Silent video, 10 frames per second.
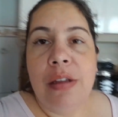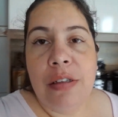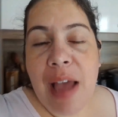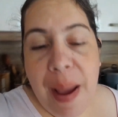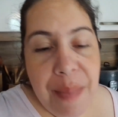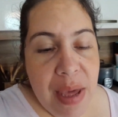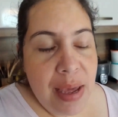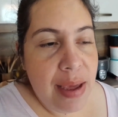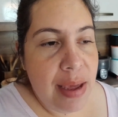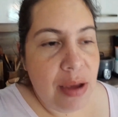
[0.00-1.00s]

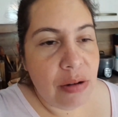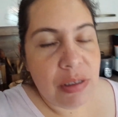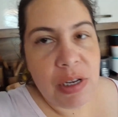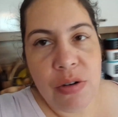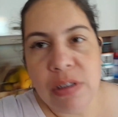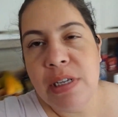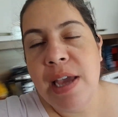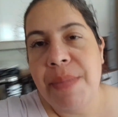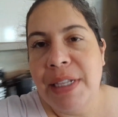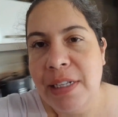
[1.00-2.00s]
Sabe quando você
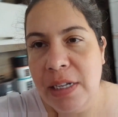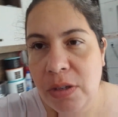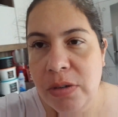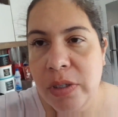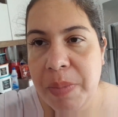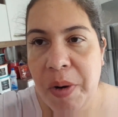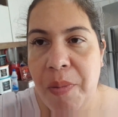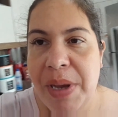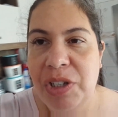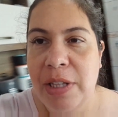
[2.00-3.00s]
cozinha batata doce pra
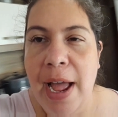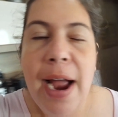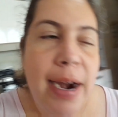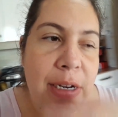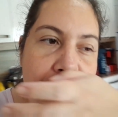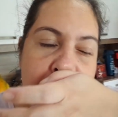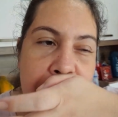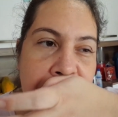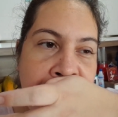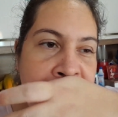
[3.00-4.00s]
comer de tarde,
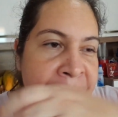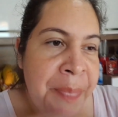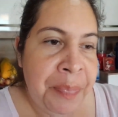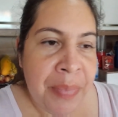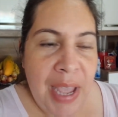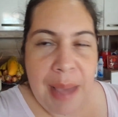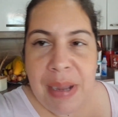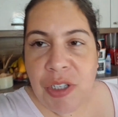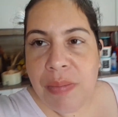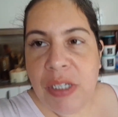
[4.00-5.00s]
assim? É
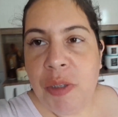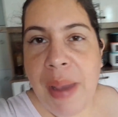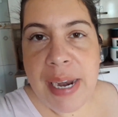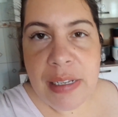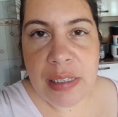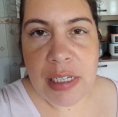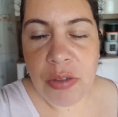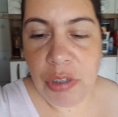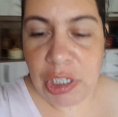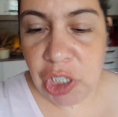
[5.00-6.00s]
mais ou menos
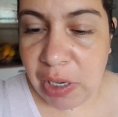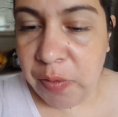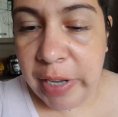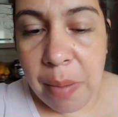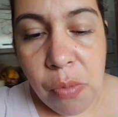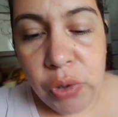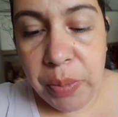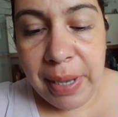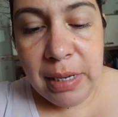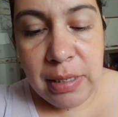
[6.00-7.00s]
parecido, gente. Ele fica
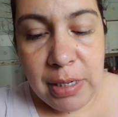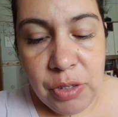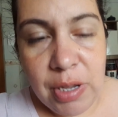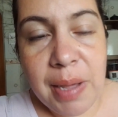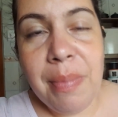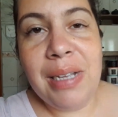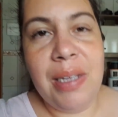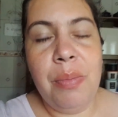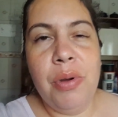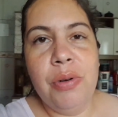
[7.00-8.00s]
muito parecido, só que mais
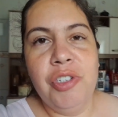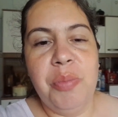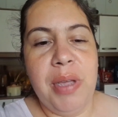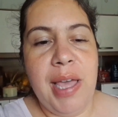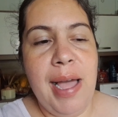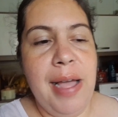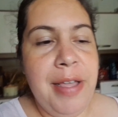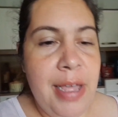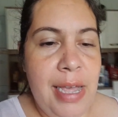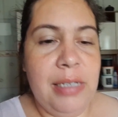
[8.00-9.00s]
saboroso. Porque a,
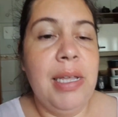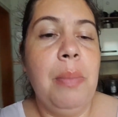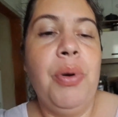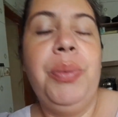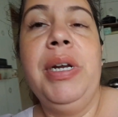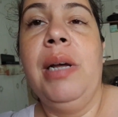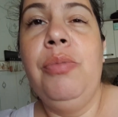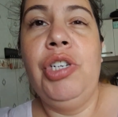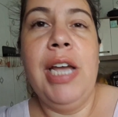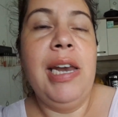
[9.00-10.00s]
essa abóbora
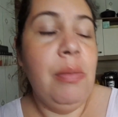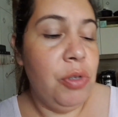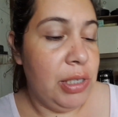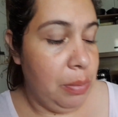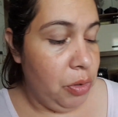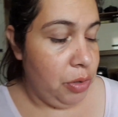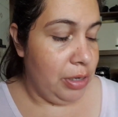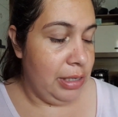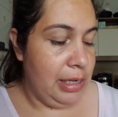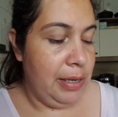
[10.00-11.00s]
cabuchá, ela é muito
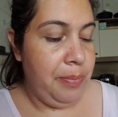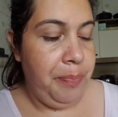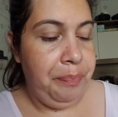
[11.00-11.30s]
saborosa, né?